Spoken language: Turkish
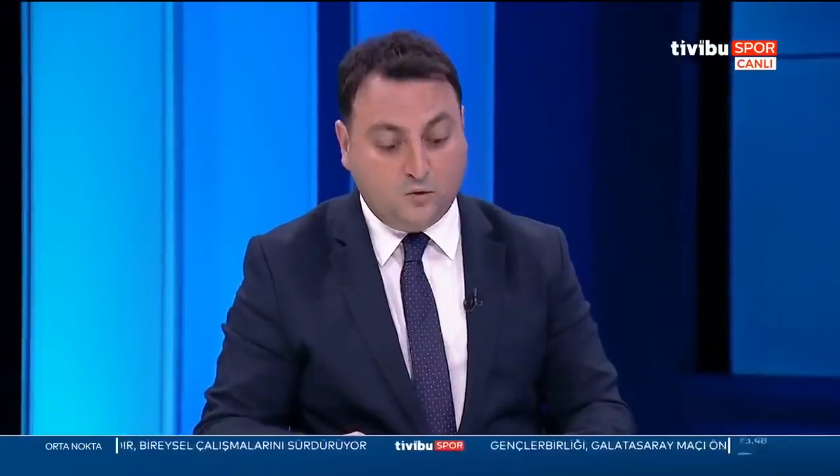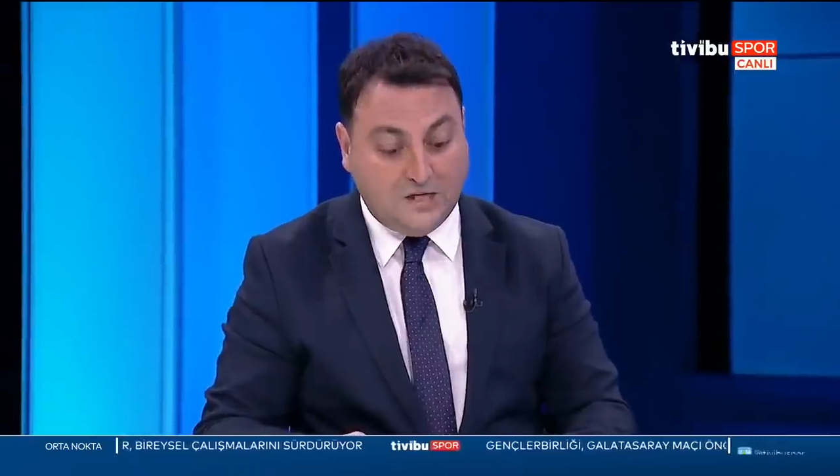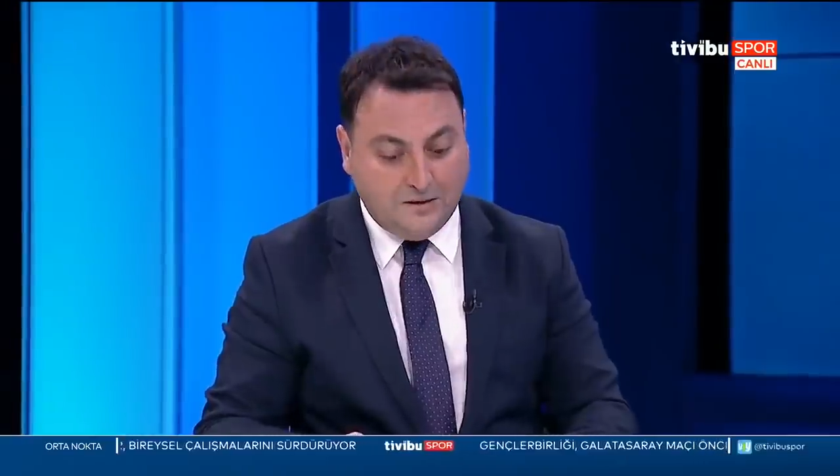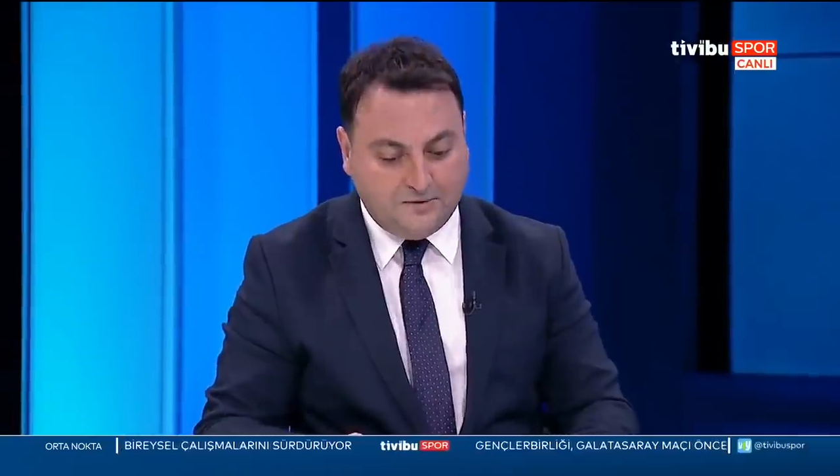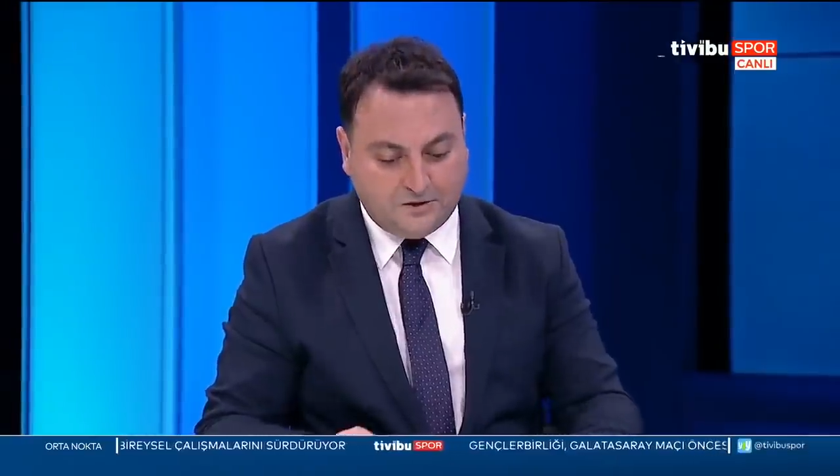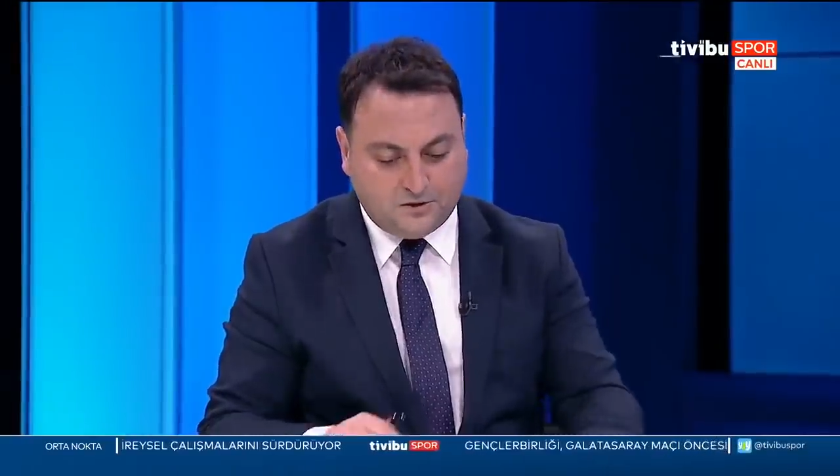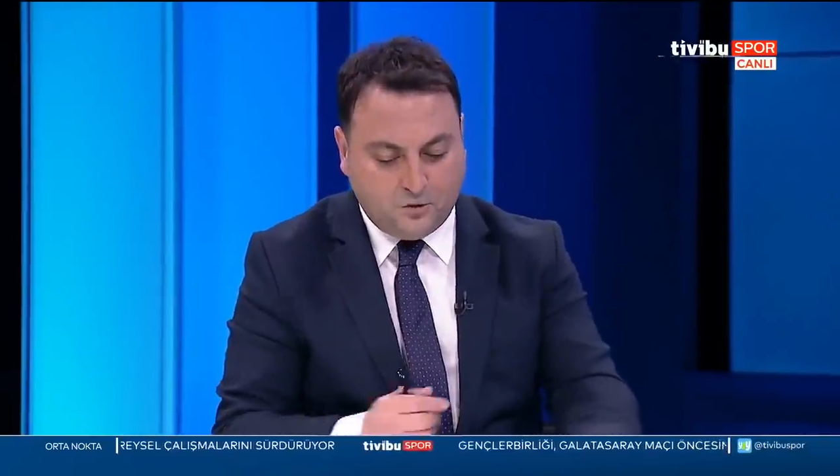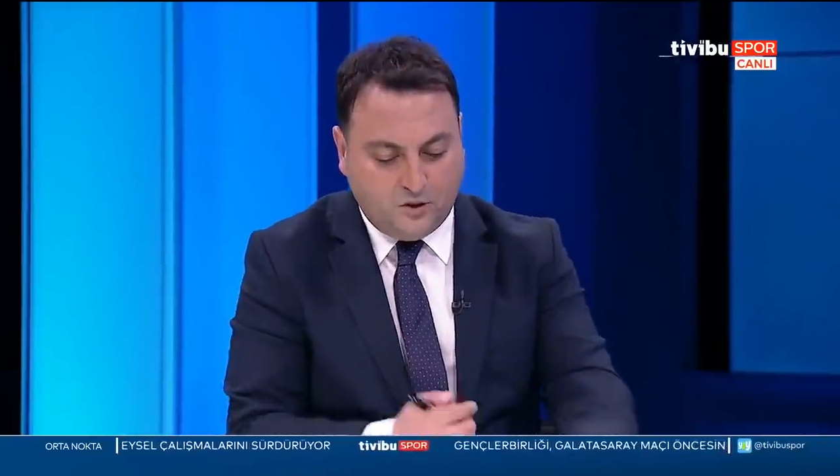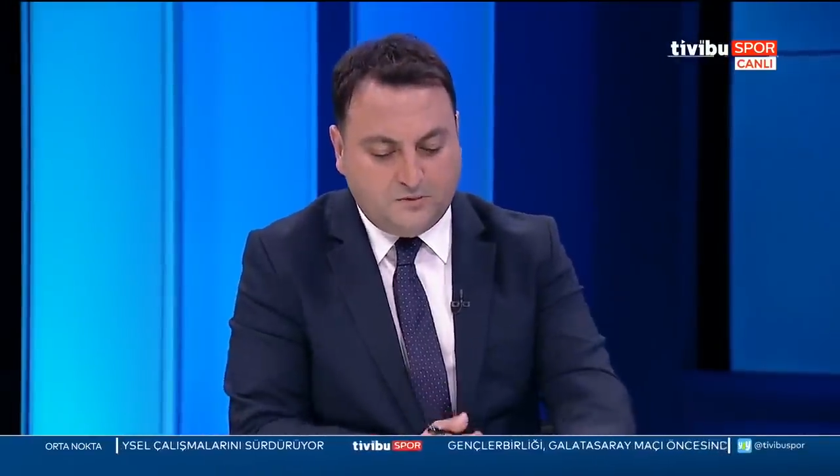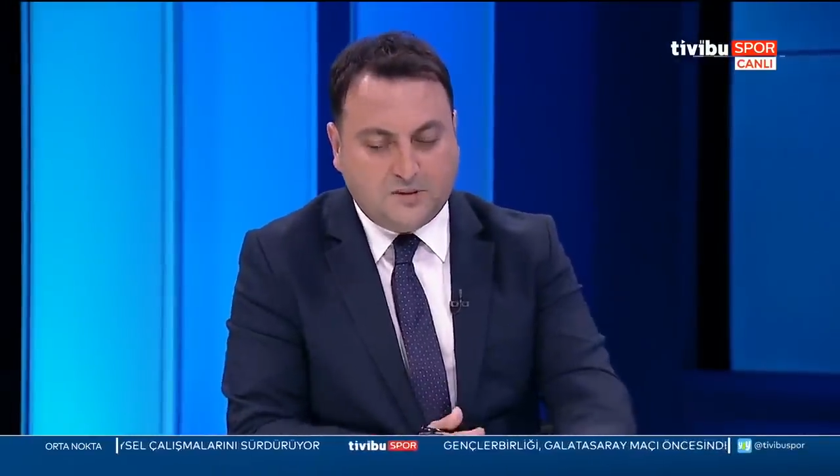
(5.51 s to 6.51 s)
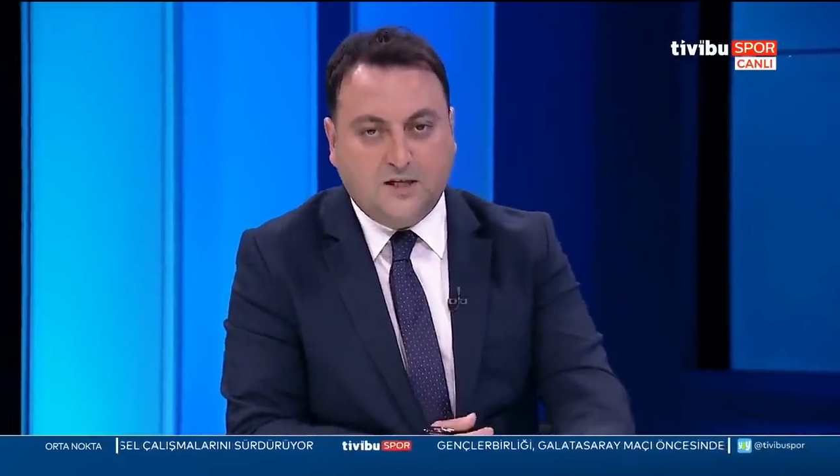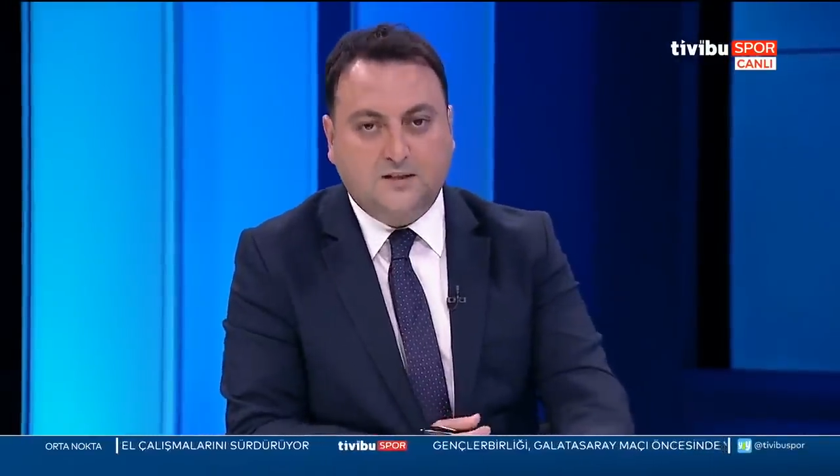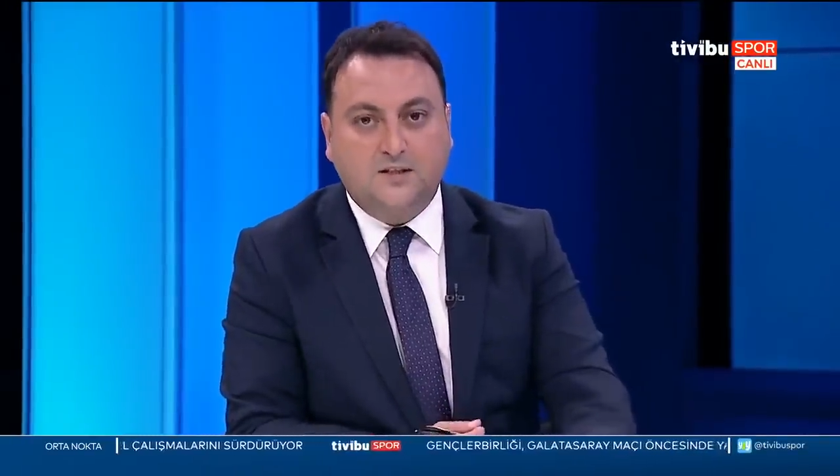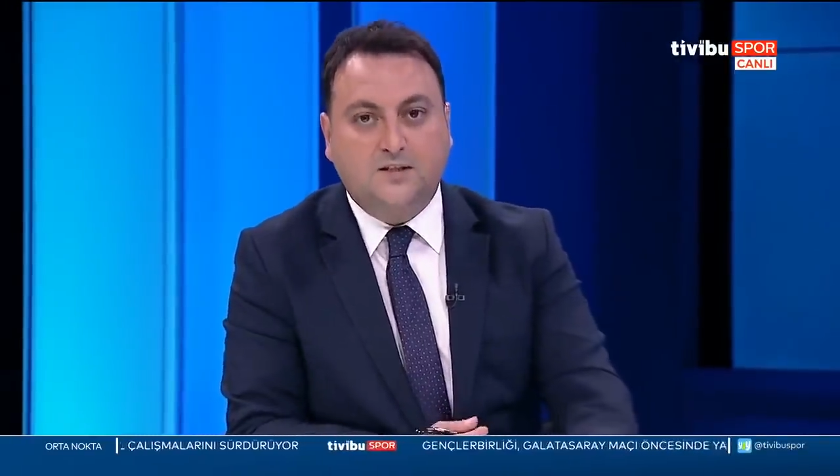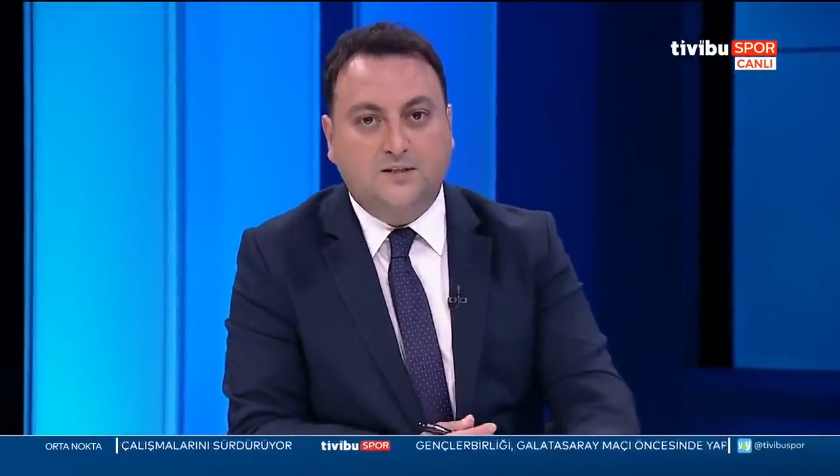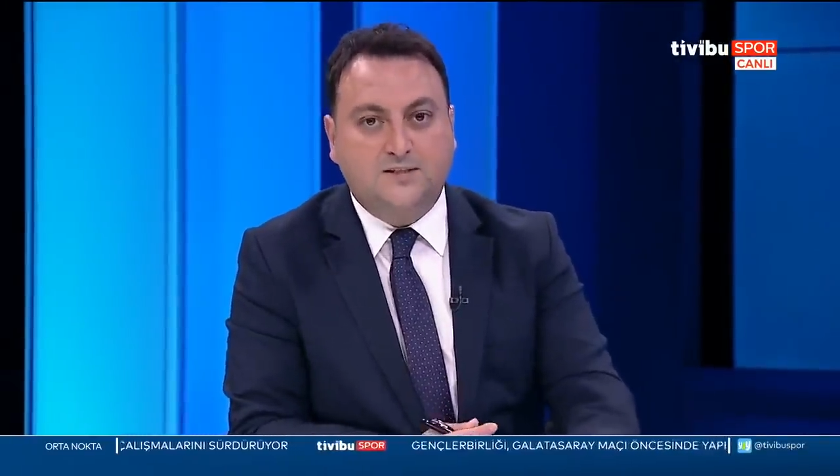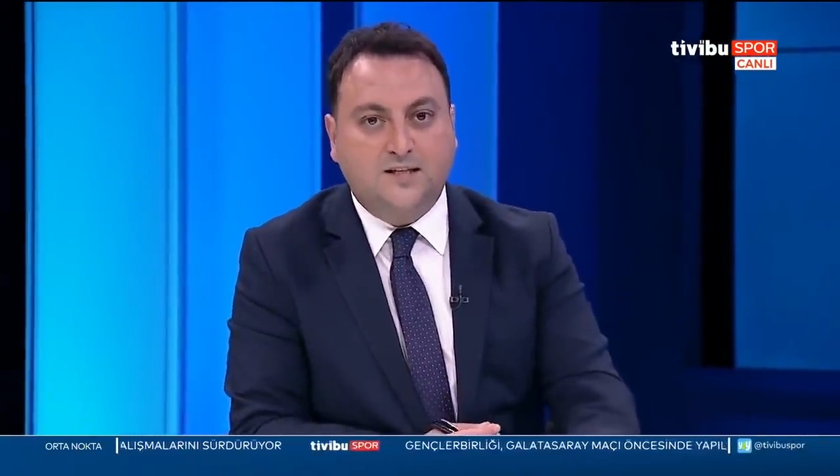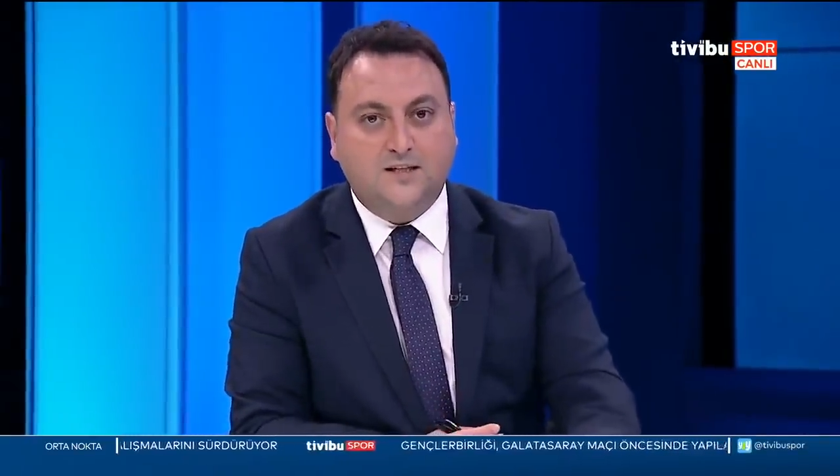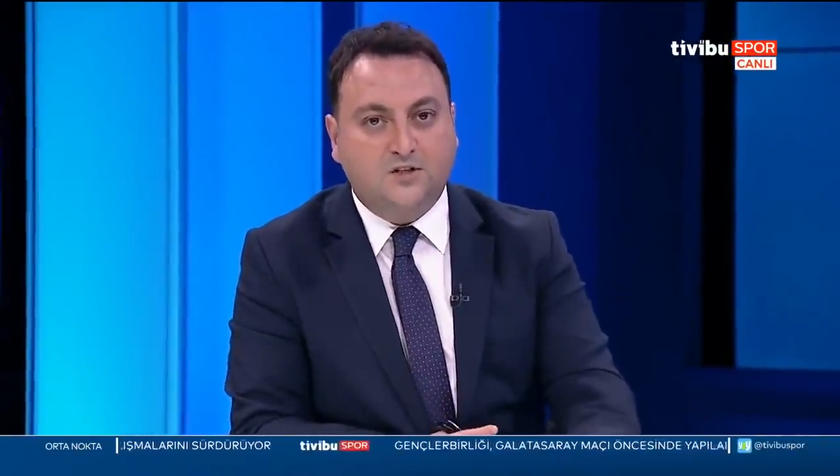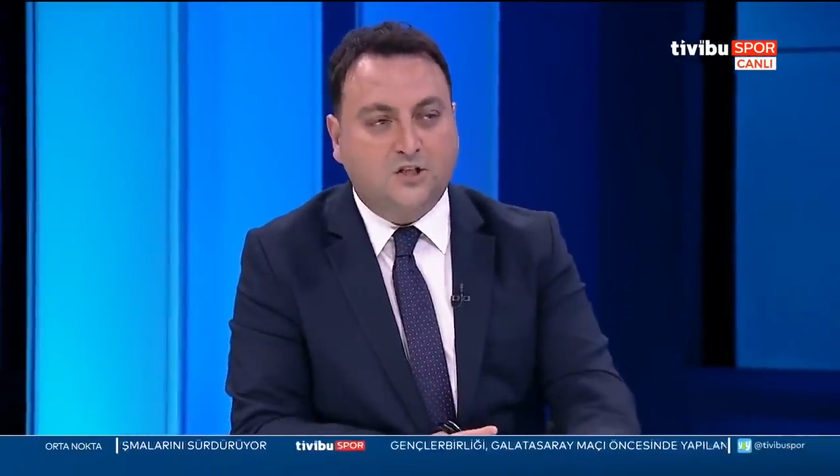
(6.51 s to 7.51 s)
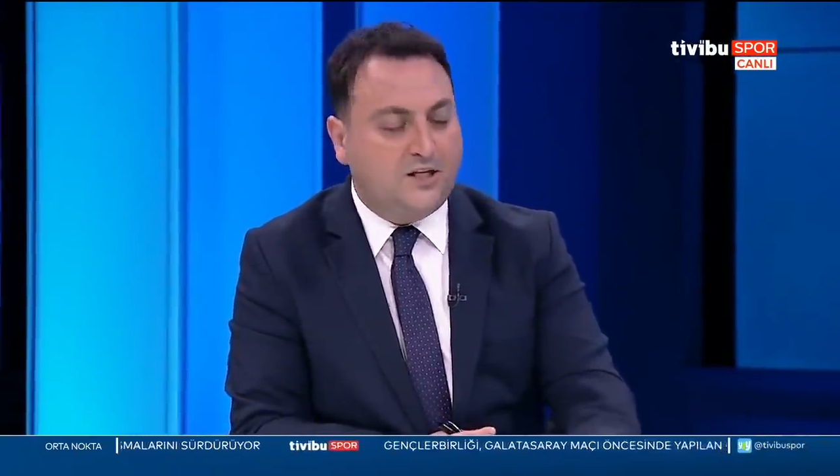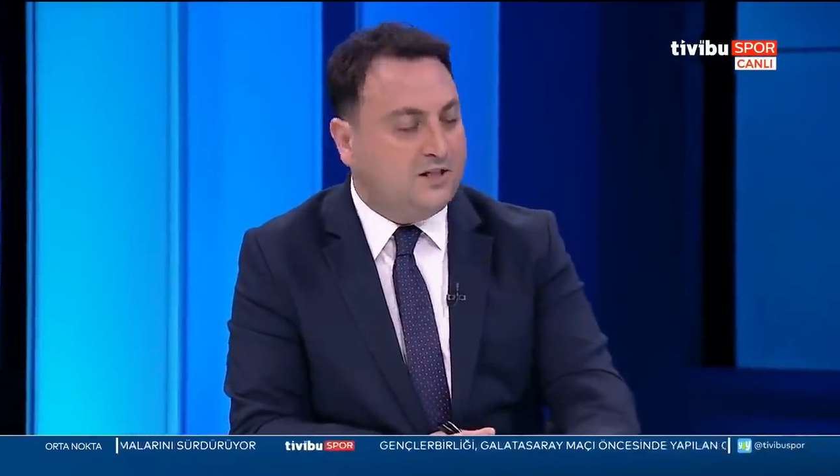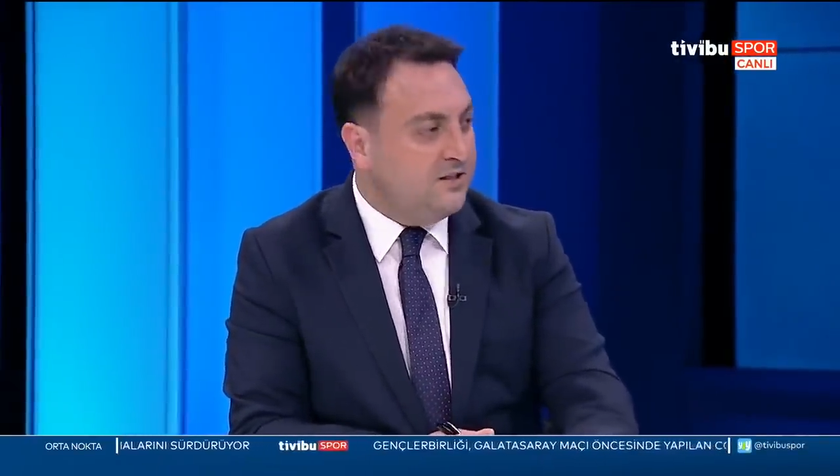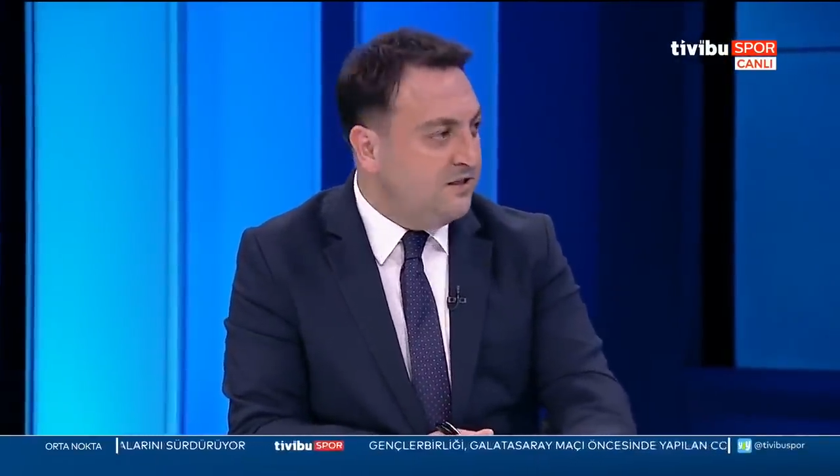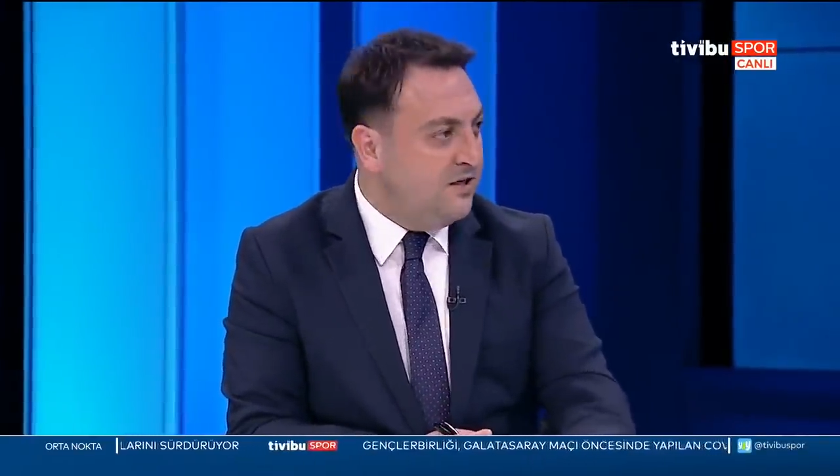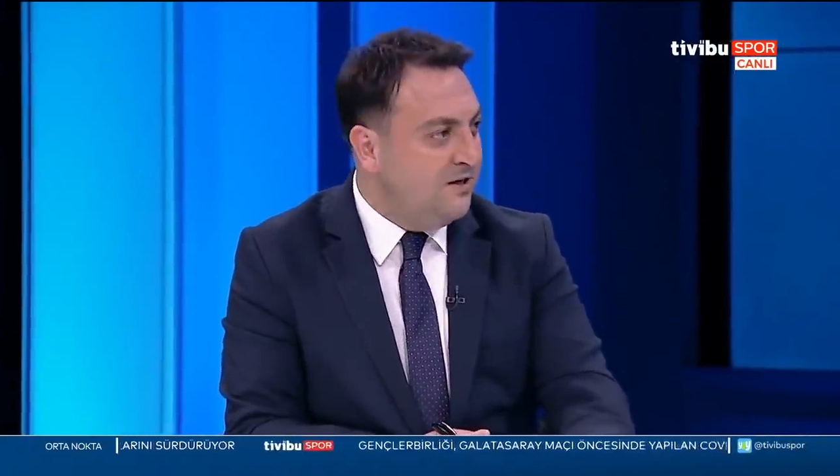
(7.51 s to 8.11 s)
güzel bir gol imza attı ki Zeki Çelik